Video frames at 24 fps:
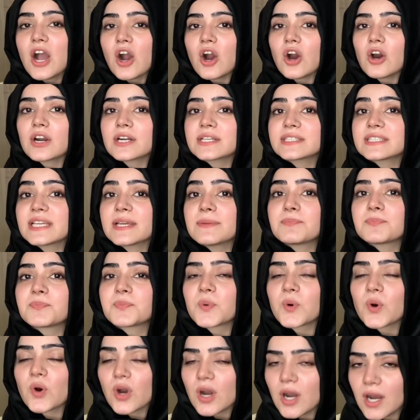और ये
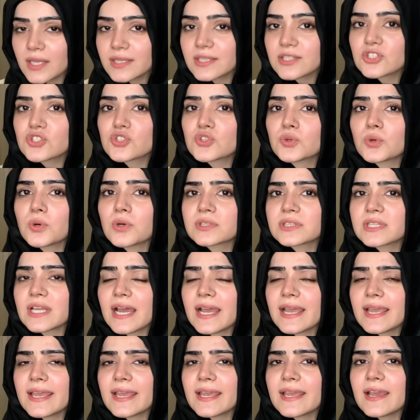बहुत इश्यू होता
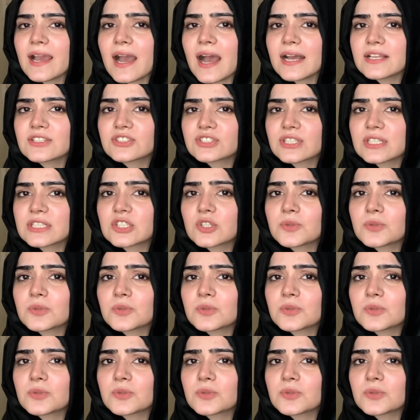है आजकल